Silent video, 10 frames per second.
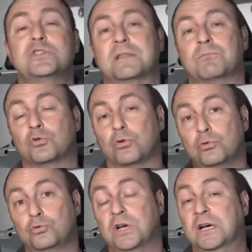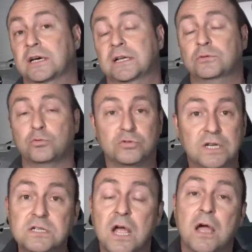jet motorlu uçan kanat
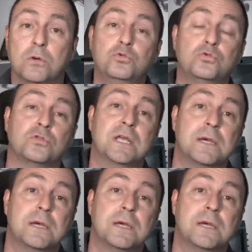TUSAŞ üstüne